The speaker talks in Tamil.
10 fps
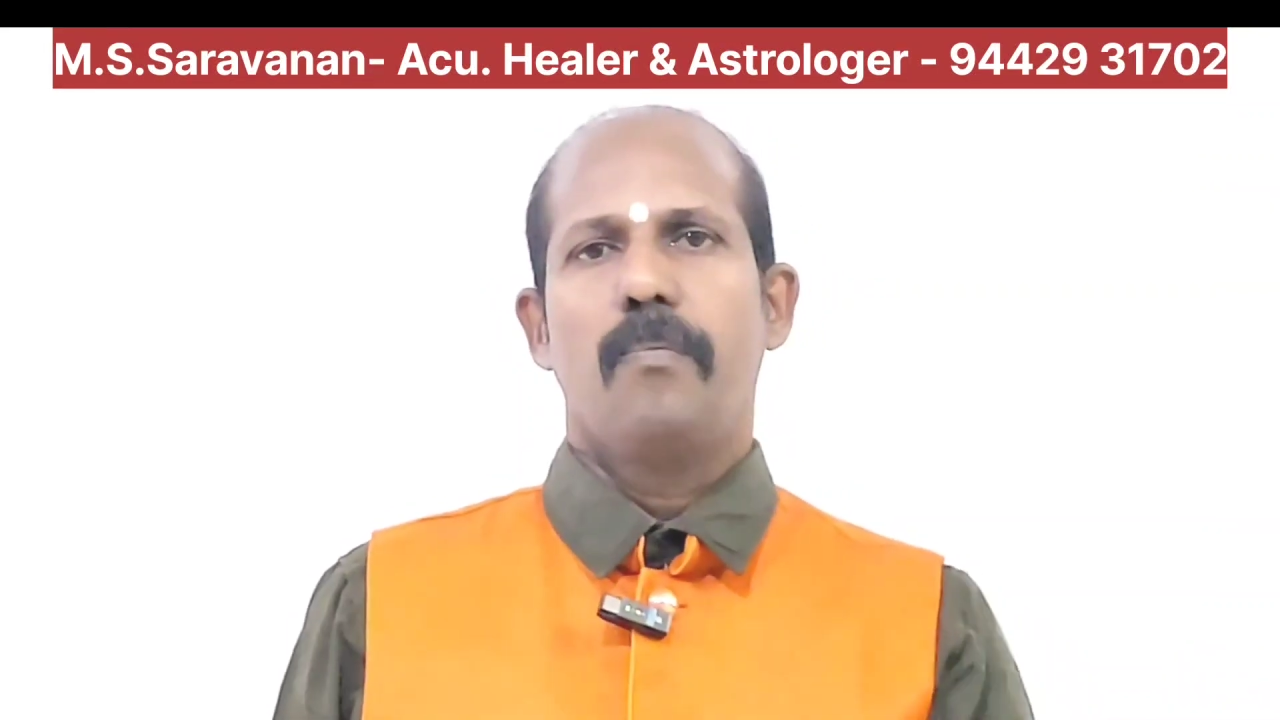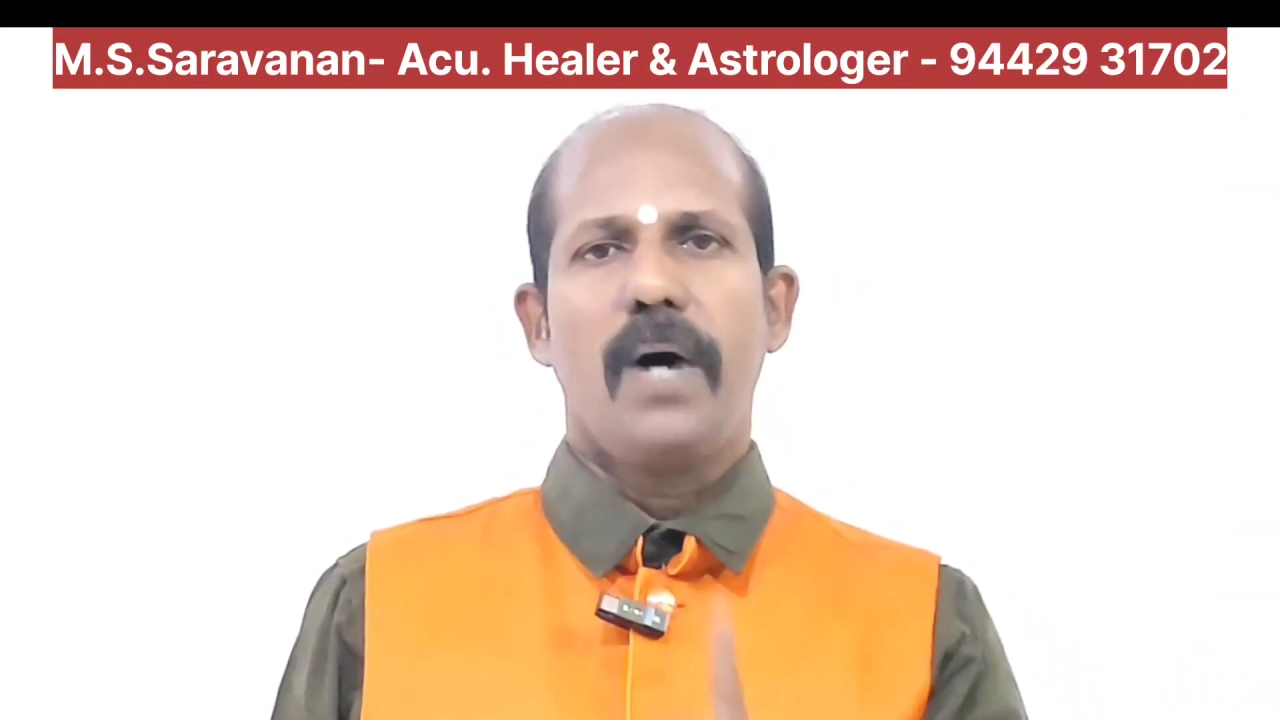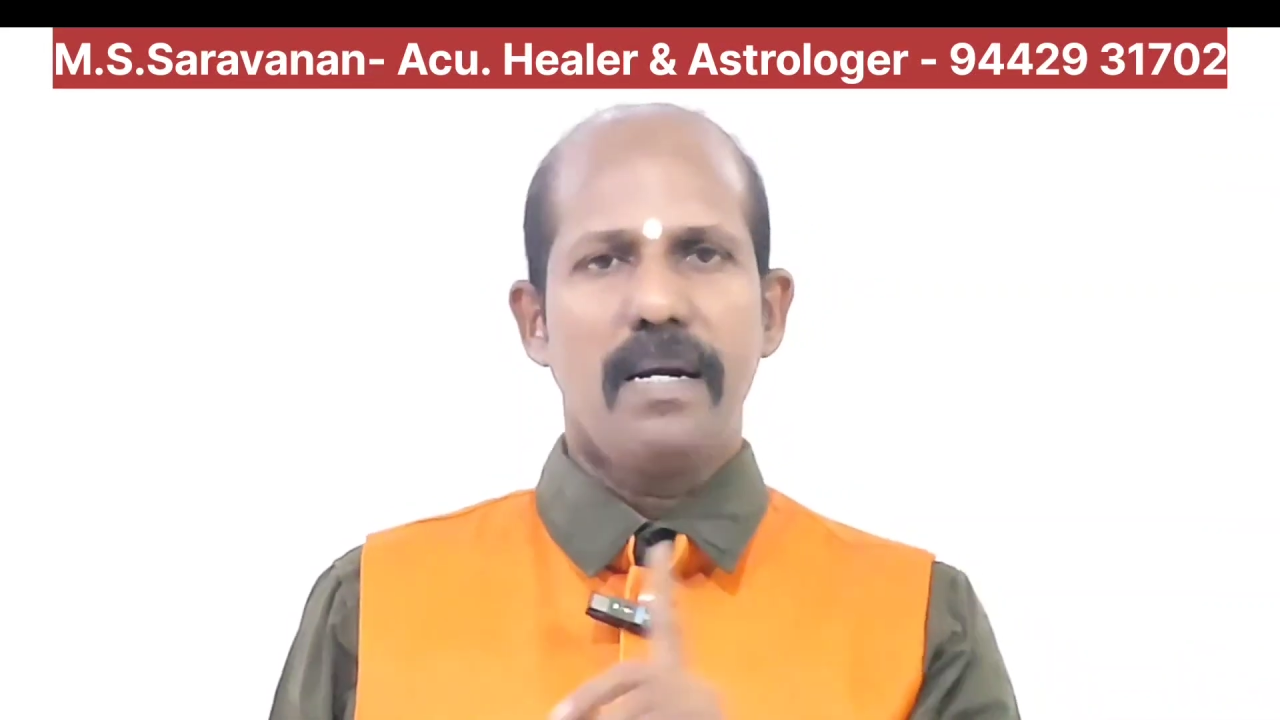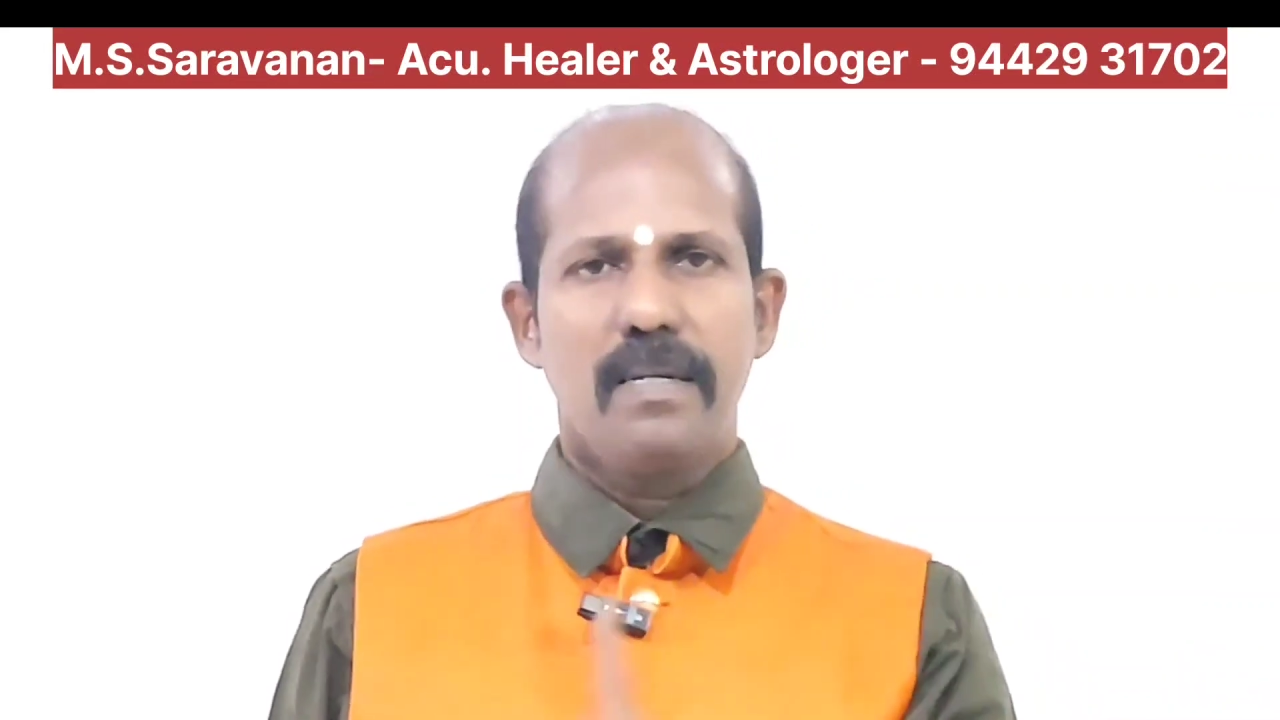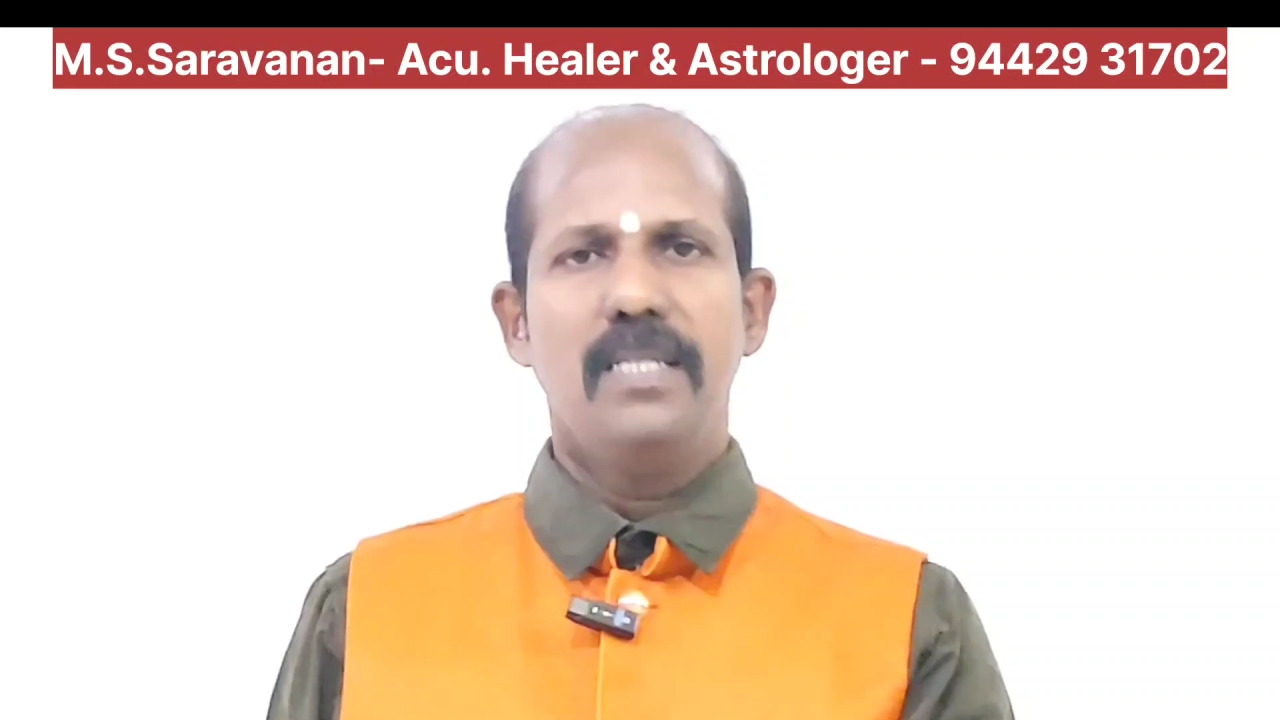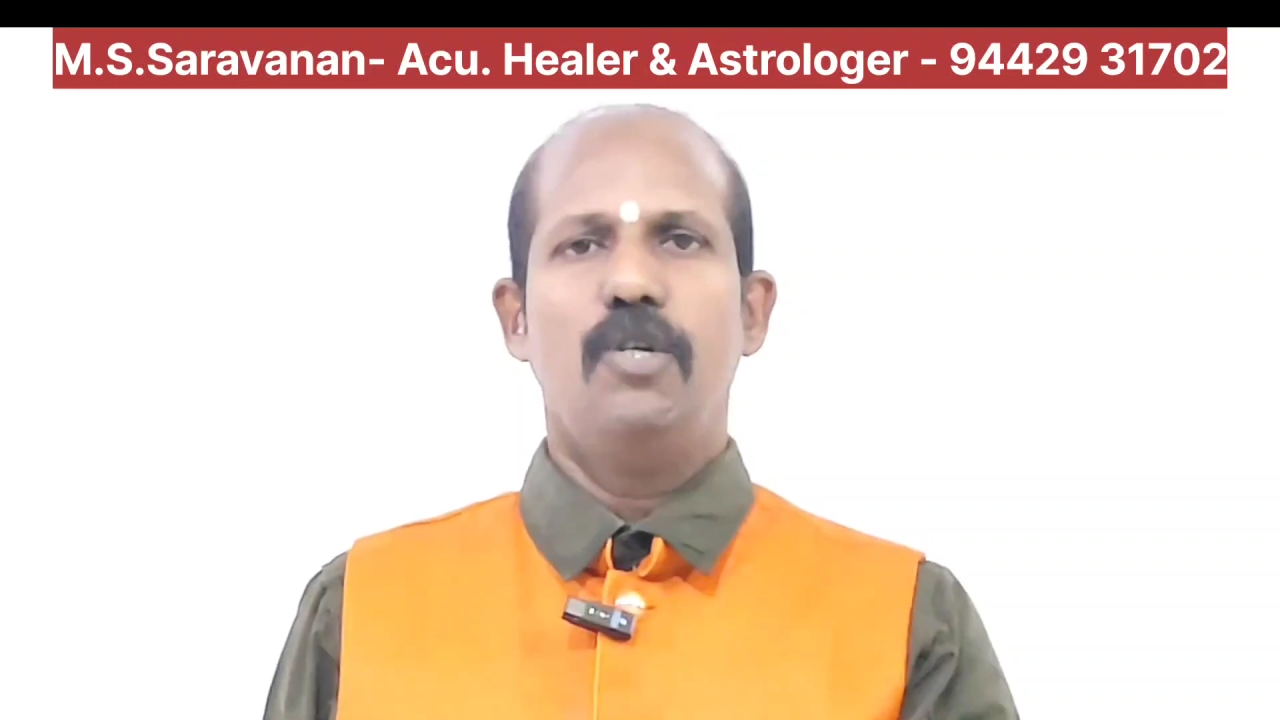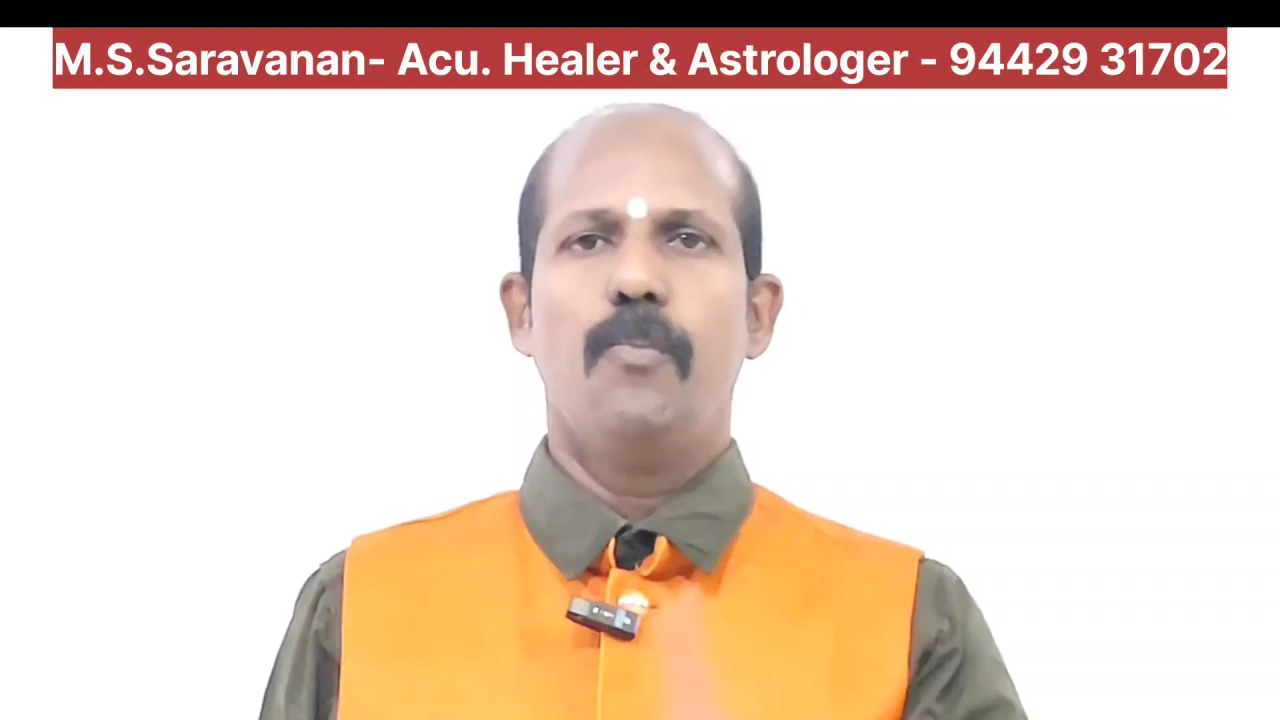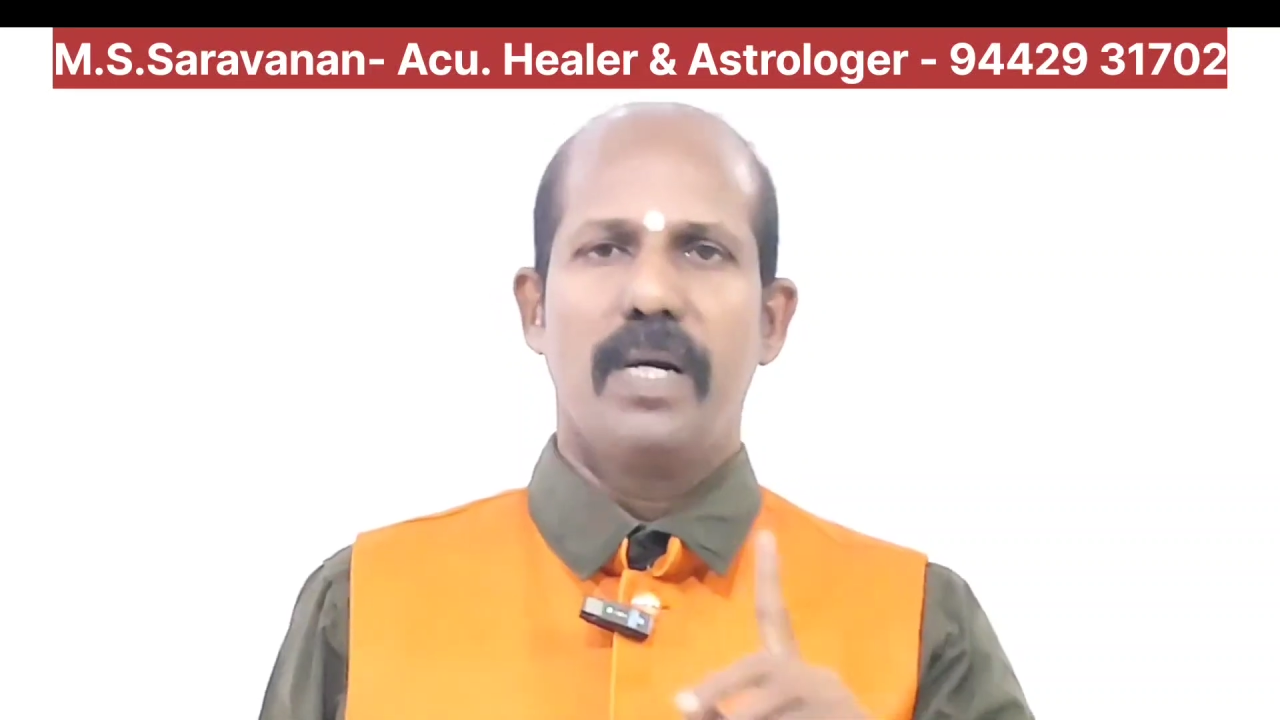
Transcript: பார்ட்னர்ஷிப்